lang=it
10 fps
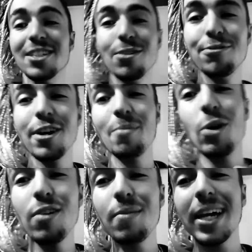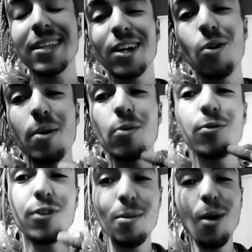conferma nuovamente come un
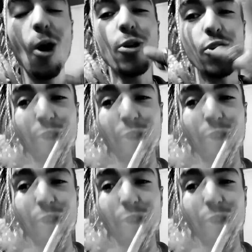film horror,